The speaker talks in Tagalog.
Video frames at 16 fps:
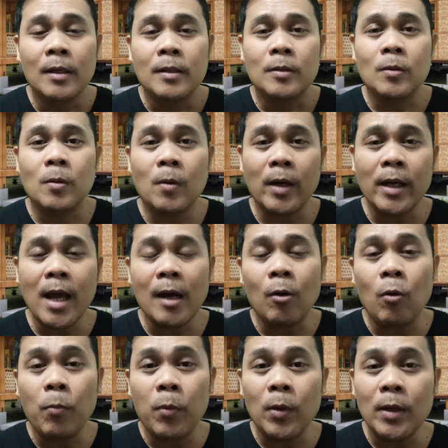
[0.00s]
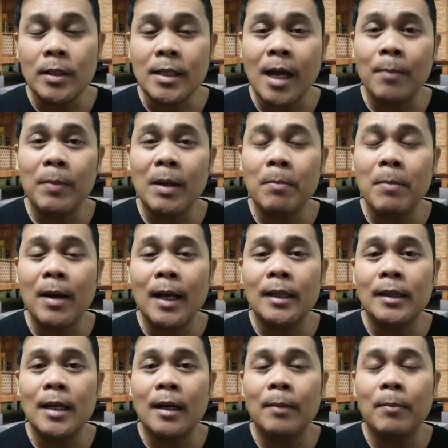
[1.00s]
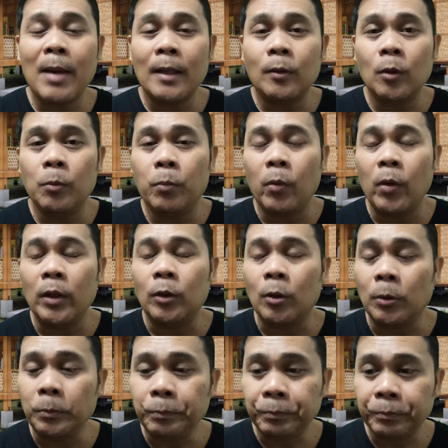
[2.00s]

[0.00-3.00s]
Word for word: so kaya ko po nasabing magandang method po ito